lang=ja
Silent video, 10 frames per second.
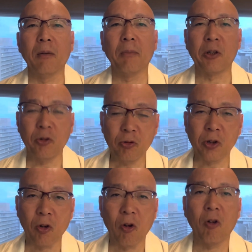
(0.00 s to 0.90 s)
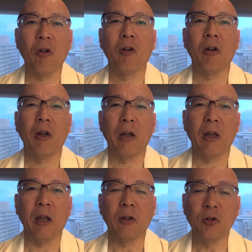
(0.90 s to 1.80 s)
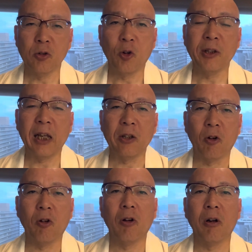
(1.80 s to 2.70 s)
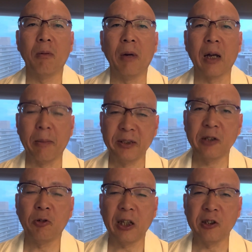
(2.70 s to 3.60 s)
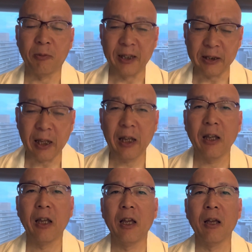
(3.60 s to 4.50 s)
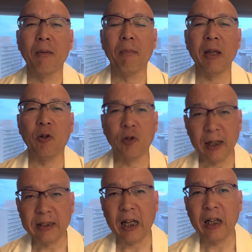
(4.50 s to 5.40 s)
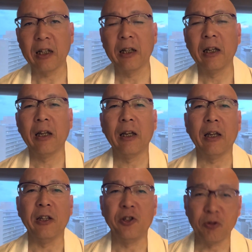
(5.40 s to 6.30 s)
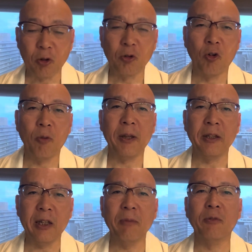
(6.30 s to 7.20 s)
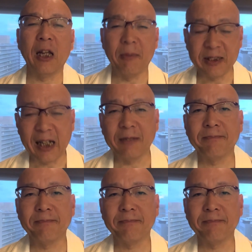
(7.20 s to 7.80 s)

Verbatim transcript: 急遽空港内のカプセルホテルに泊まって、まあ、翌朝中国方面に向かいました